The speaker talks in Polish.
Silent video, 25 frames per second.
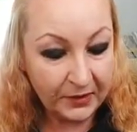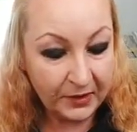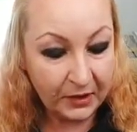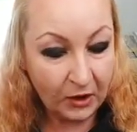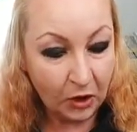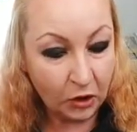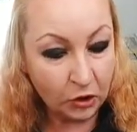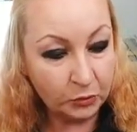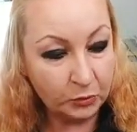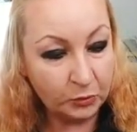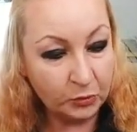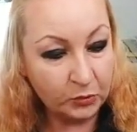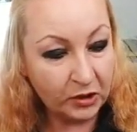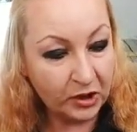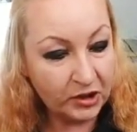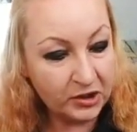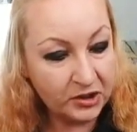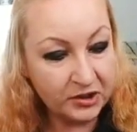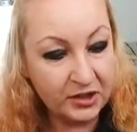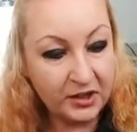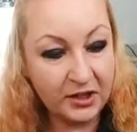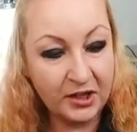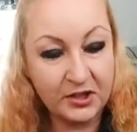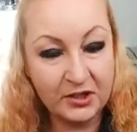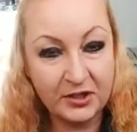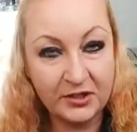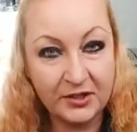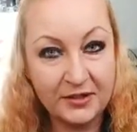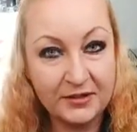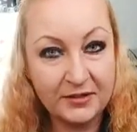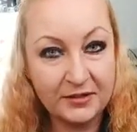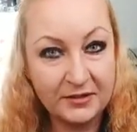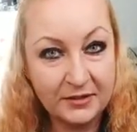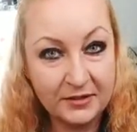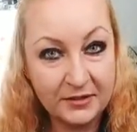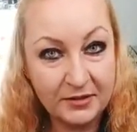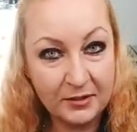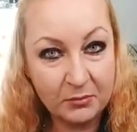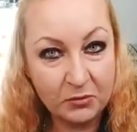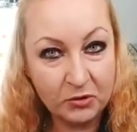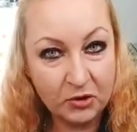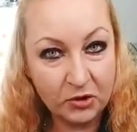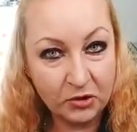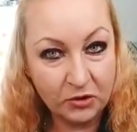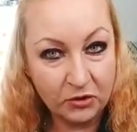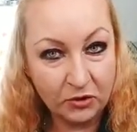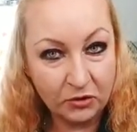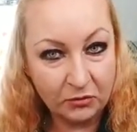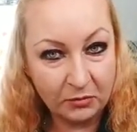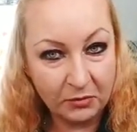odpukać na razie nas nic nie
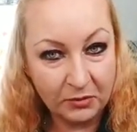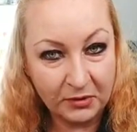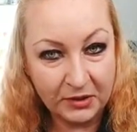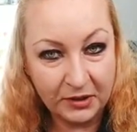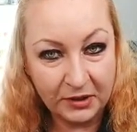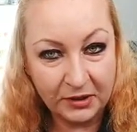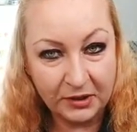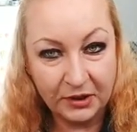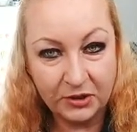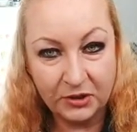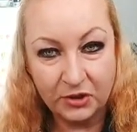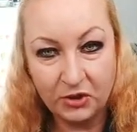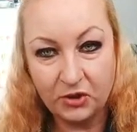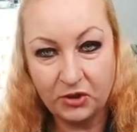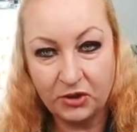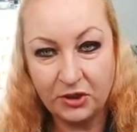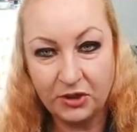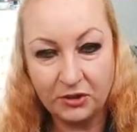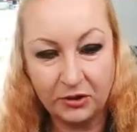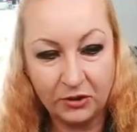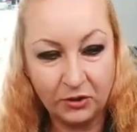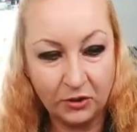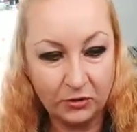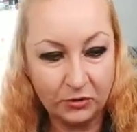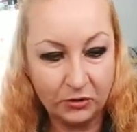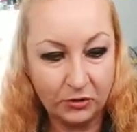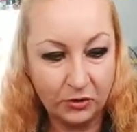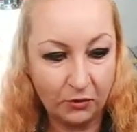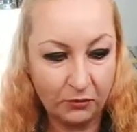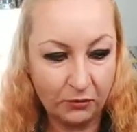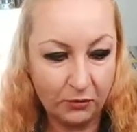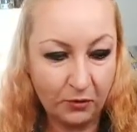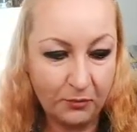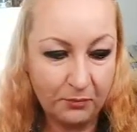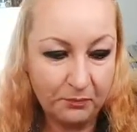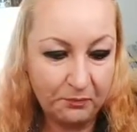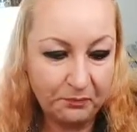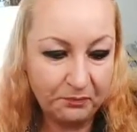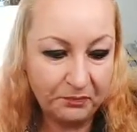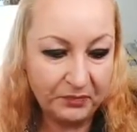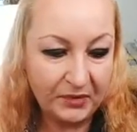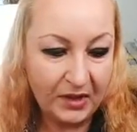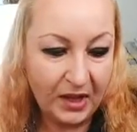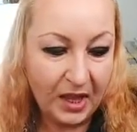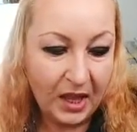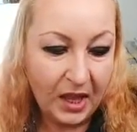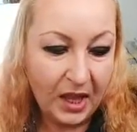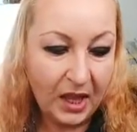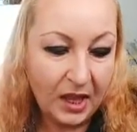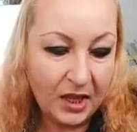przygniotło energetycznie tygodniowo.
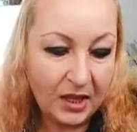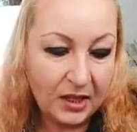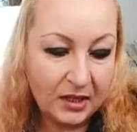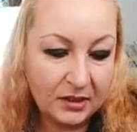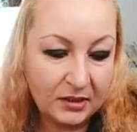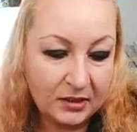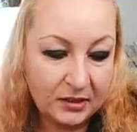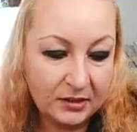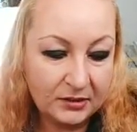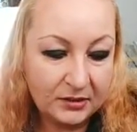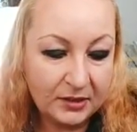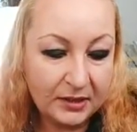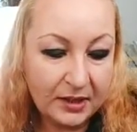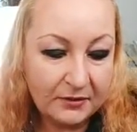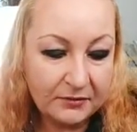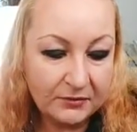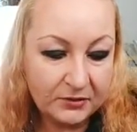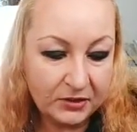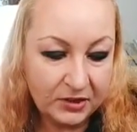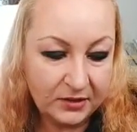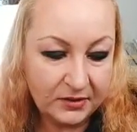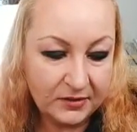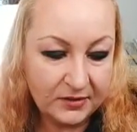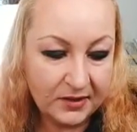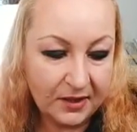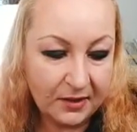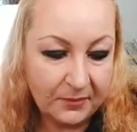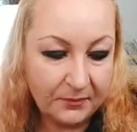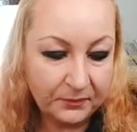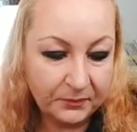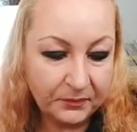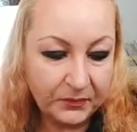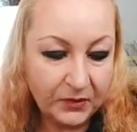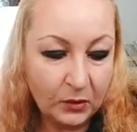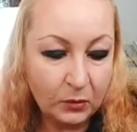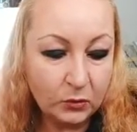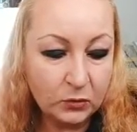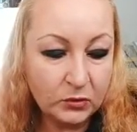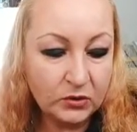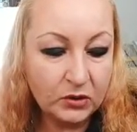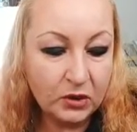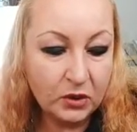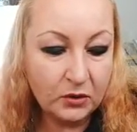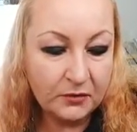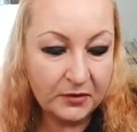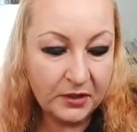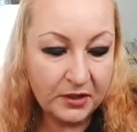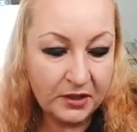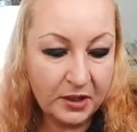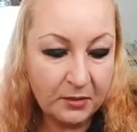E, trawnica.
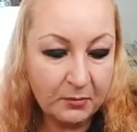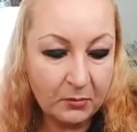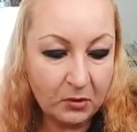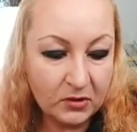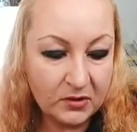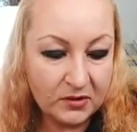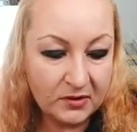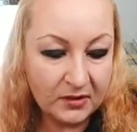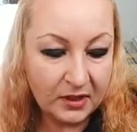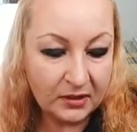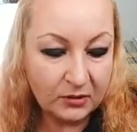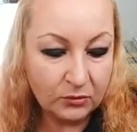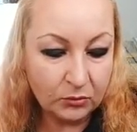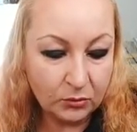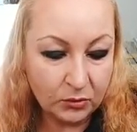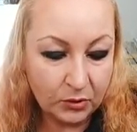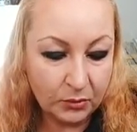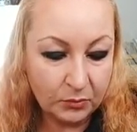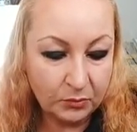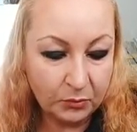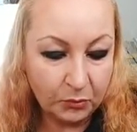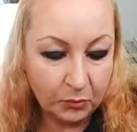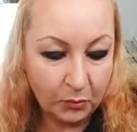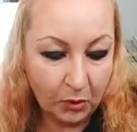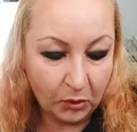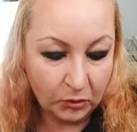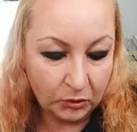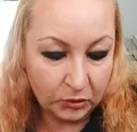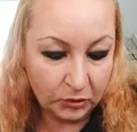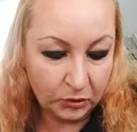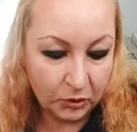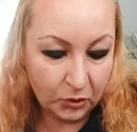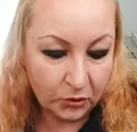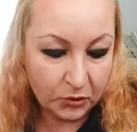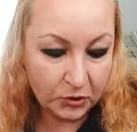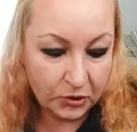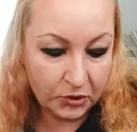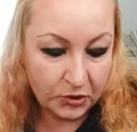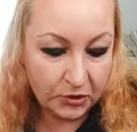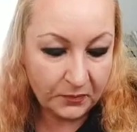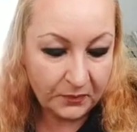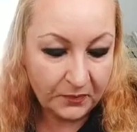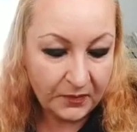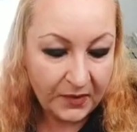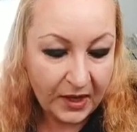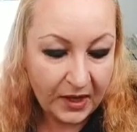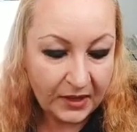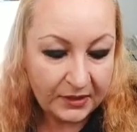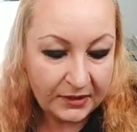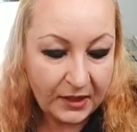Uzdrowienie, moc natury, płodność.
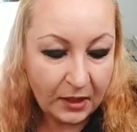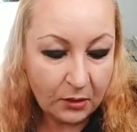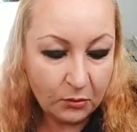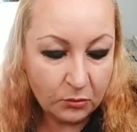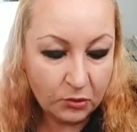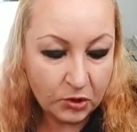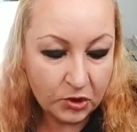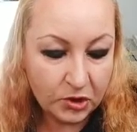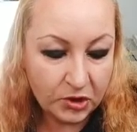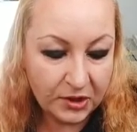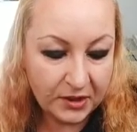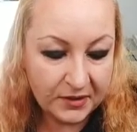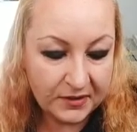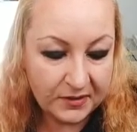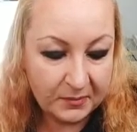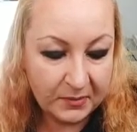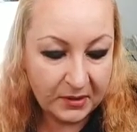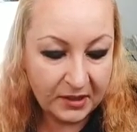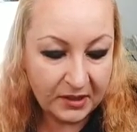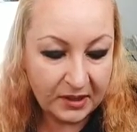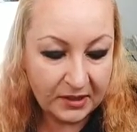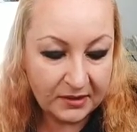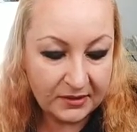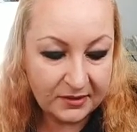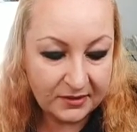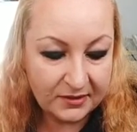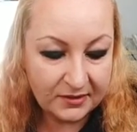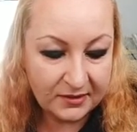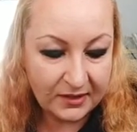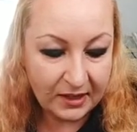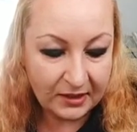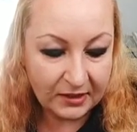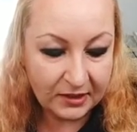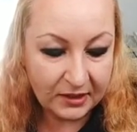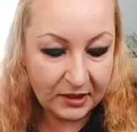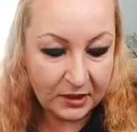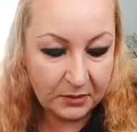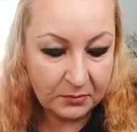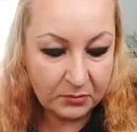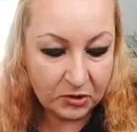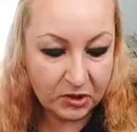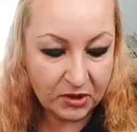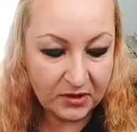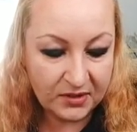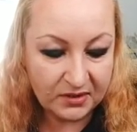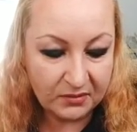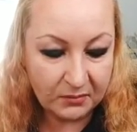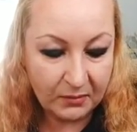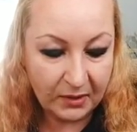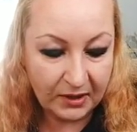Naucz się zbierać znaki i
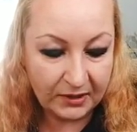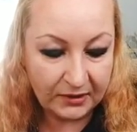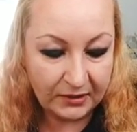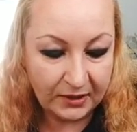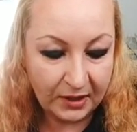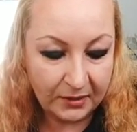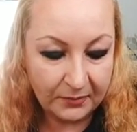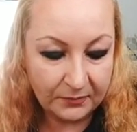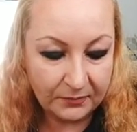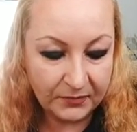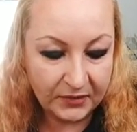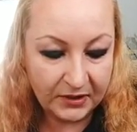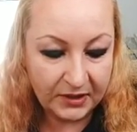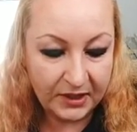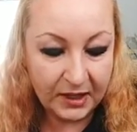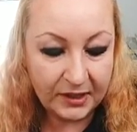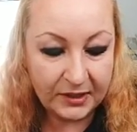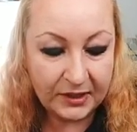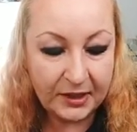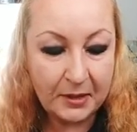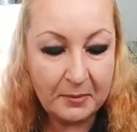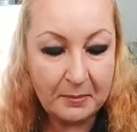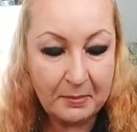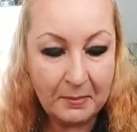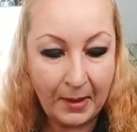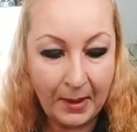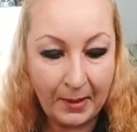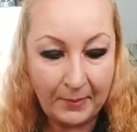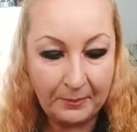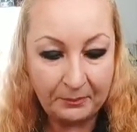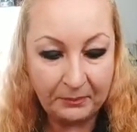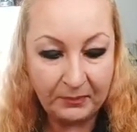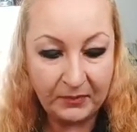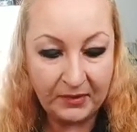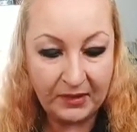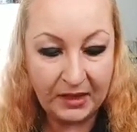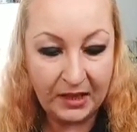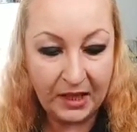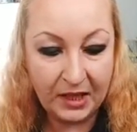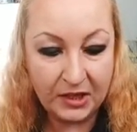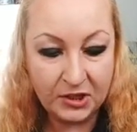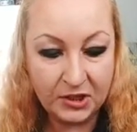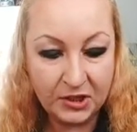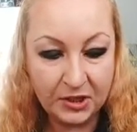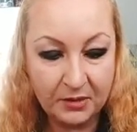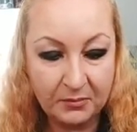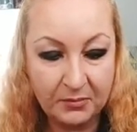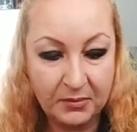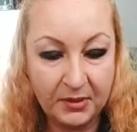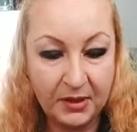przysłania, jakie ma dla
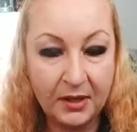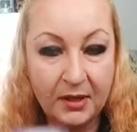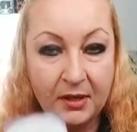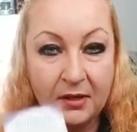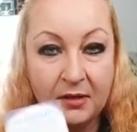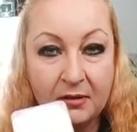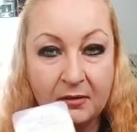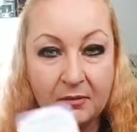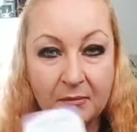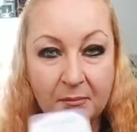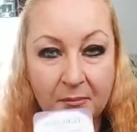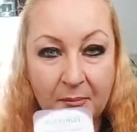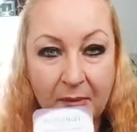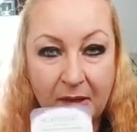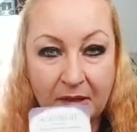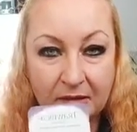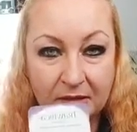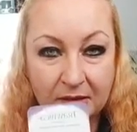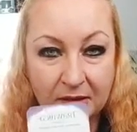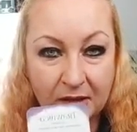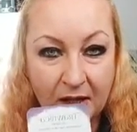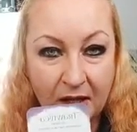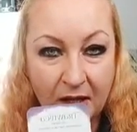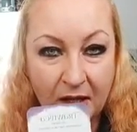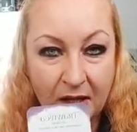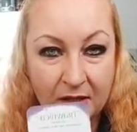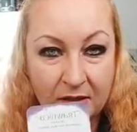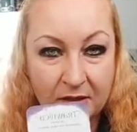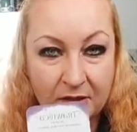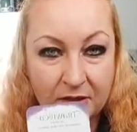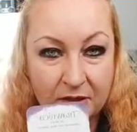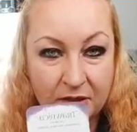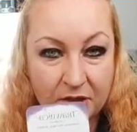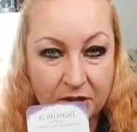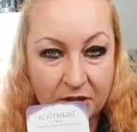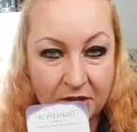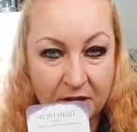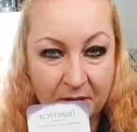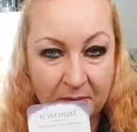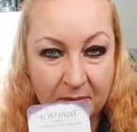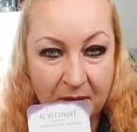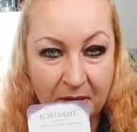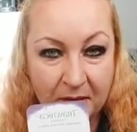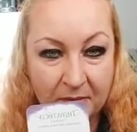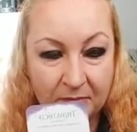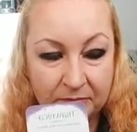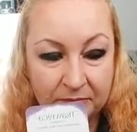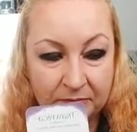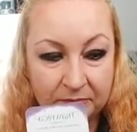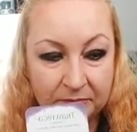ciebie matka ziemia.